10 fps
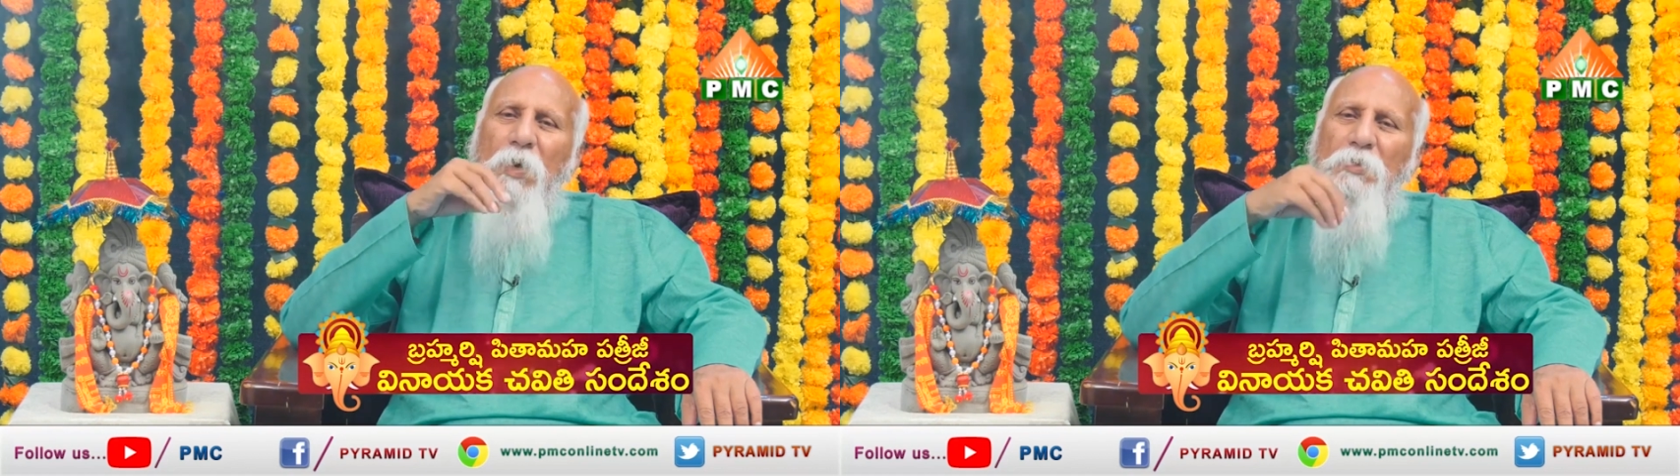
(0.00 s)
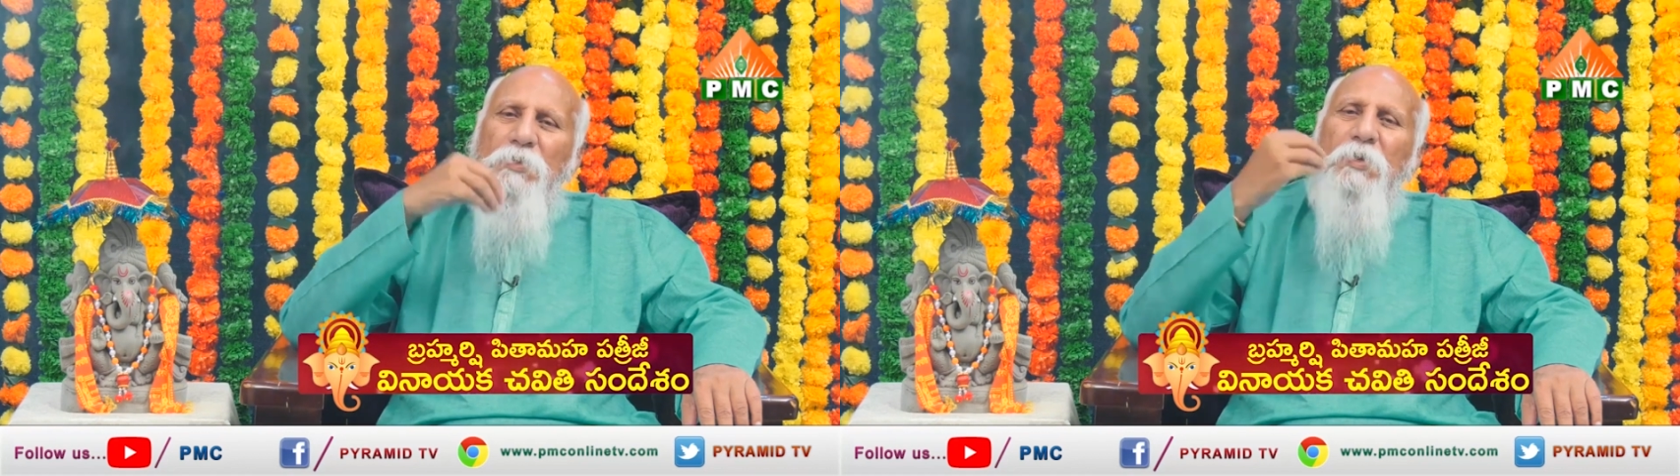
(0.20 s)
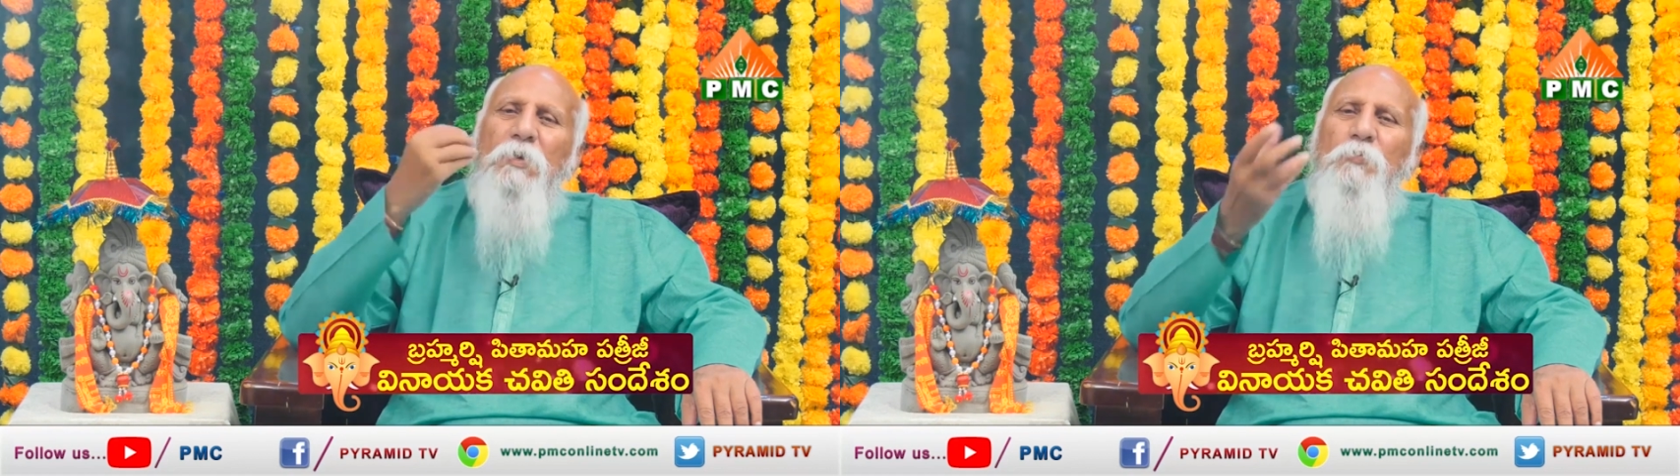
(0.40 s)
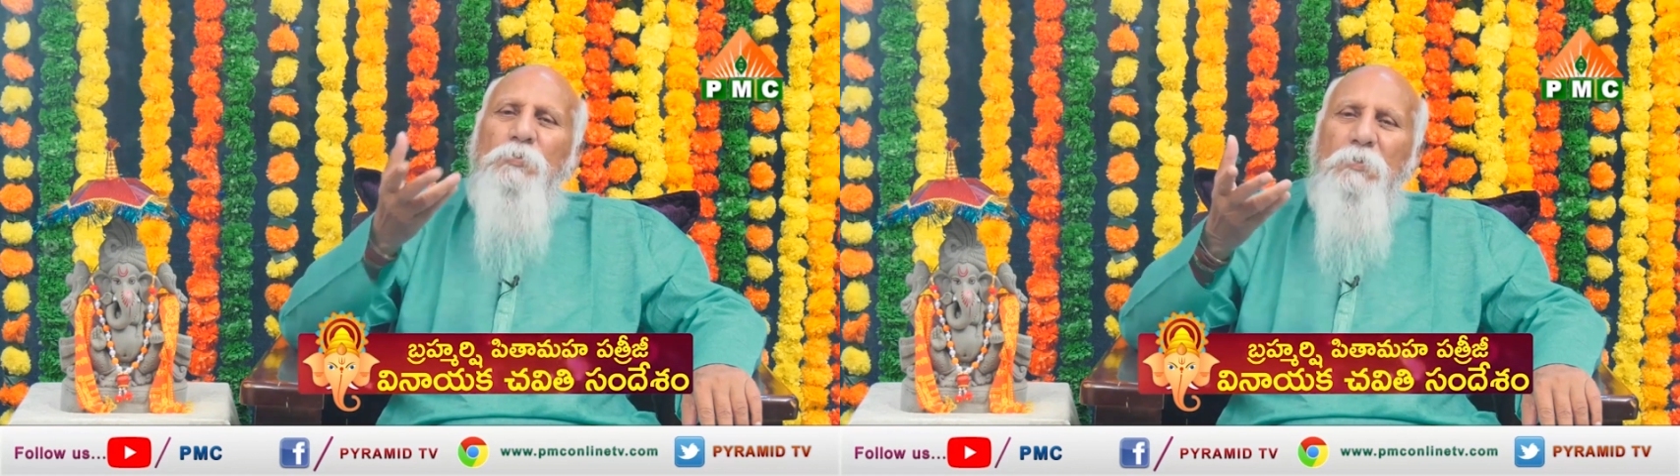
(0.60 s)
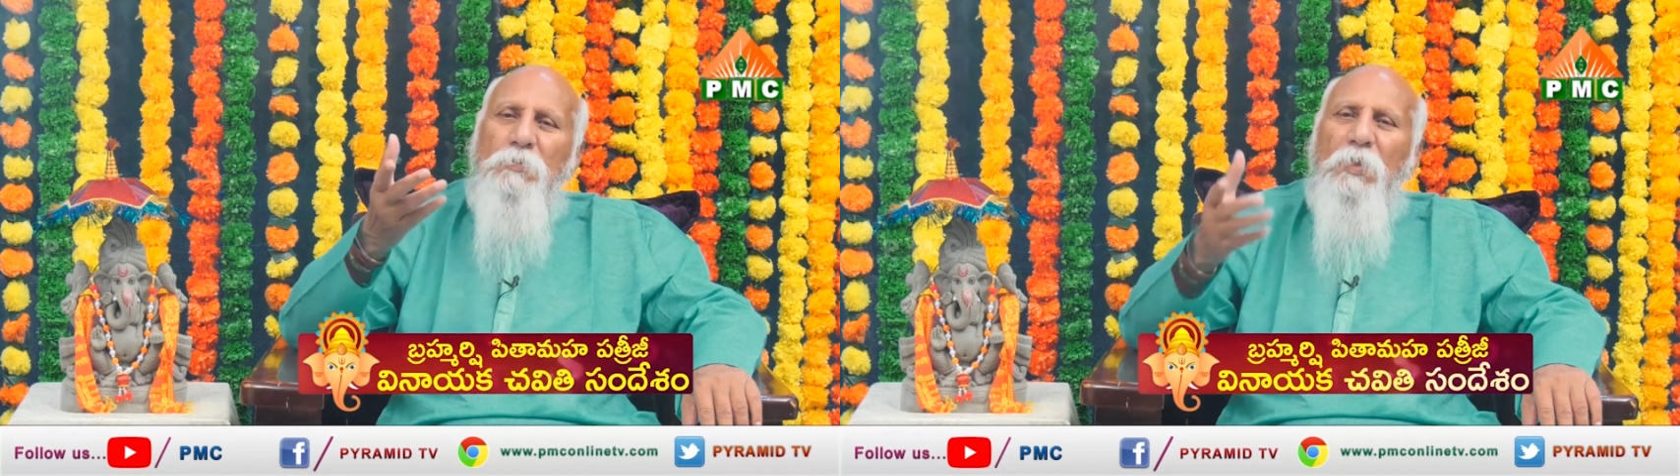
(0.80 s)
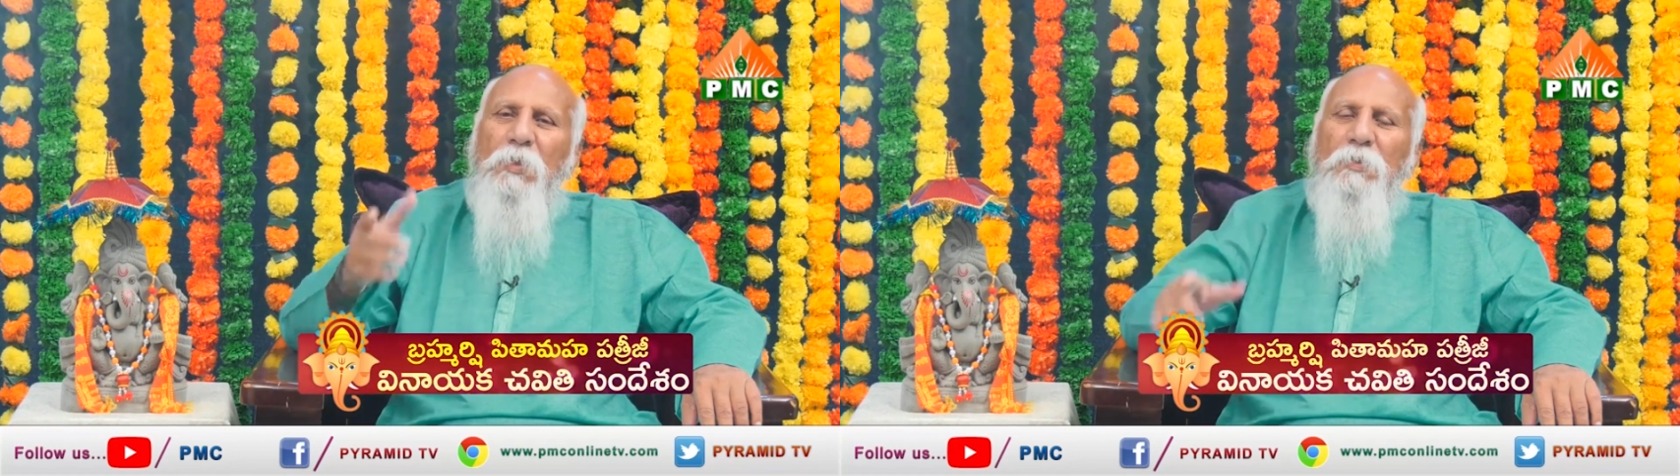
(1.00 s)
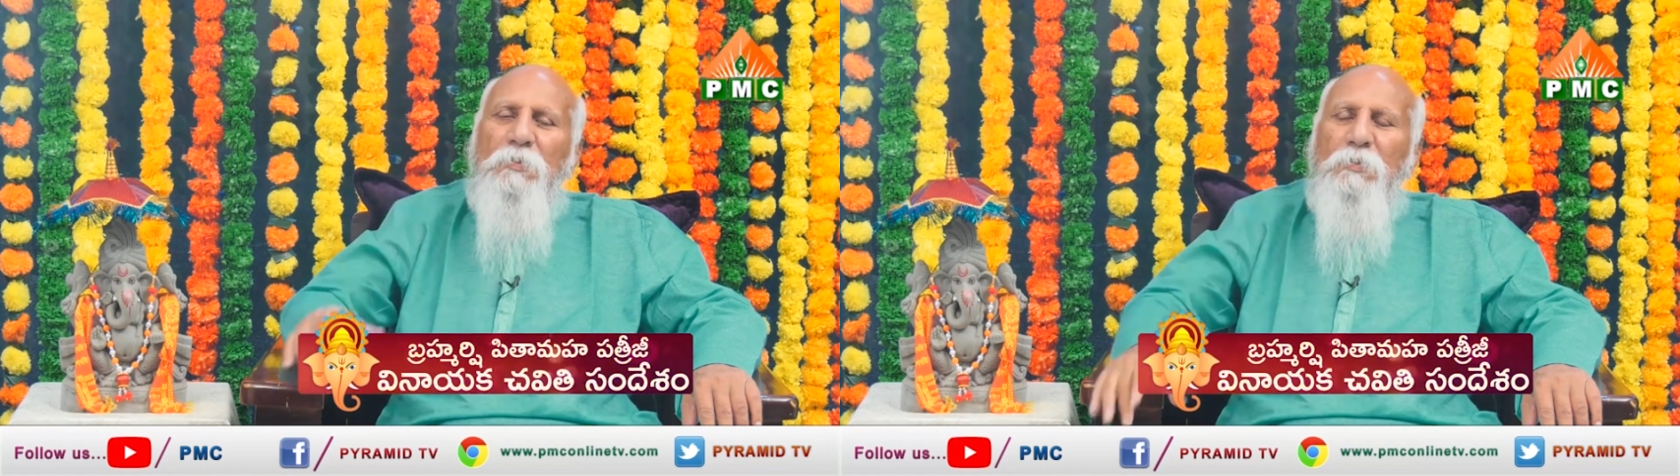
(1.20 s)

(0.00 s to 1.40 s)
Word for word: మానసిక పూజ ఉండాలి